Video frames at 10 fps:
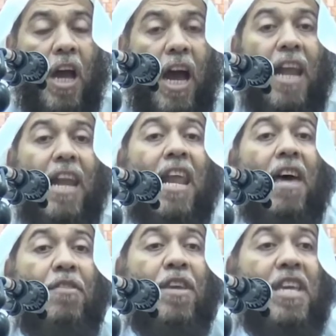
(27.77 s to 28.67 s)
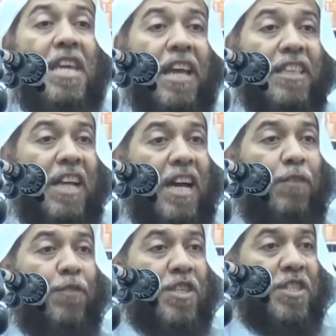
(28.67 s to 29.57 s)
الذي
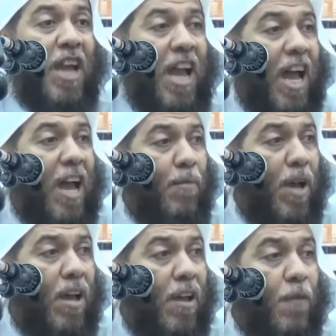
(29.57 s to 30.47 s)
يطعن في الصحابة